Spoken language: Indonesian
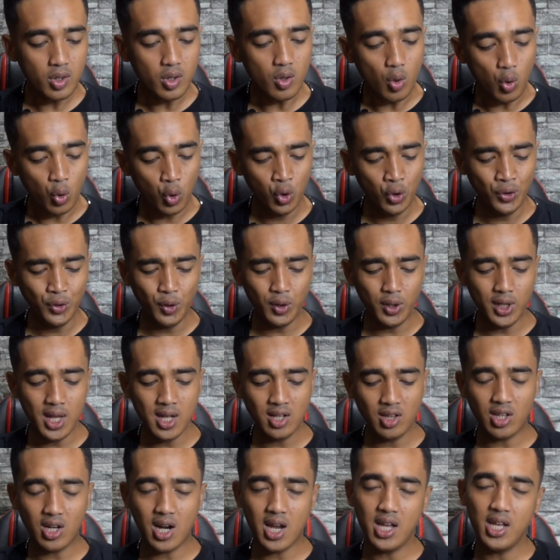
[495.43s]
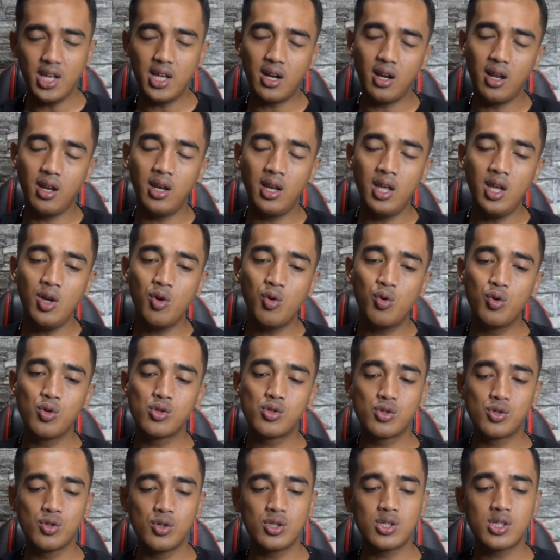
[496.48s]
untuk yang terakhir ini
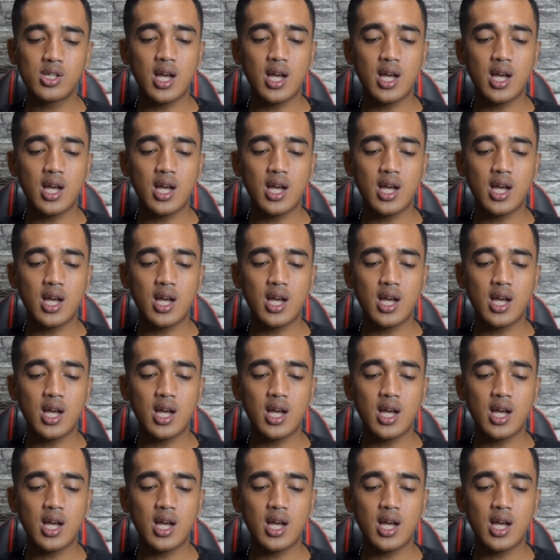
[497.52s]
khusus